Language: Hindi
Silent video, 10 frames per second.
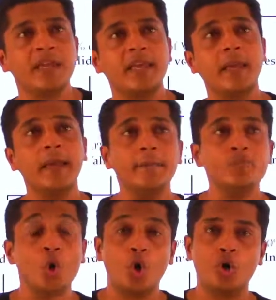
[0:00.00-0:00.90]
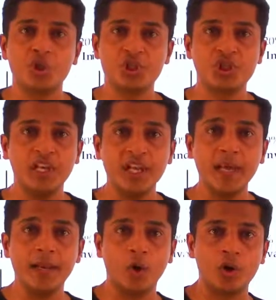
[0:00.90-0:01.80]
कि ऑस्ट्रेलिया
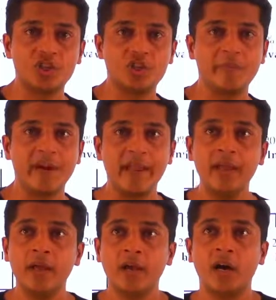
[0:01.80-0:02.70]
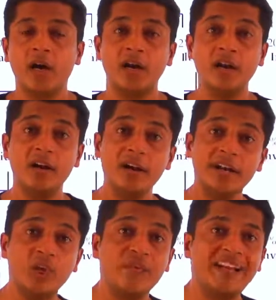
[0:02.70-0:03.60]
लॉस्ट बाय
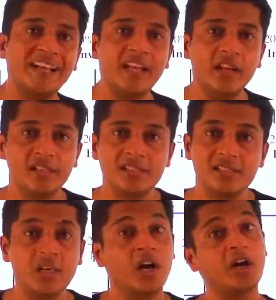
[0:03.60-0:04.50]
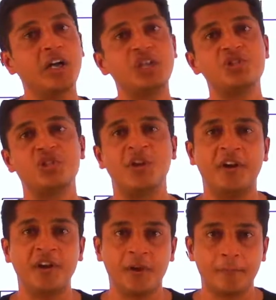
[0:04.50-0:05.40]
120 रन अगेंस्ट
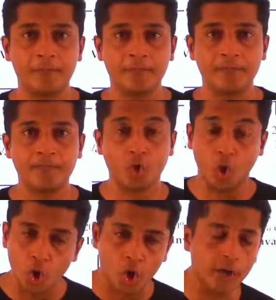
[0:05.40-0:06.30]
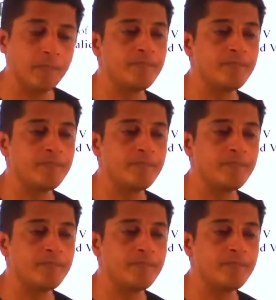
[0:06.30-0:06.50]
इंडिया और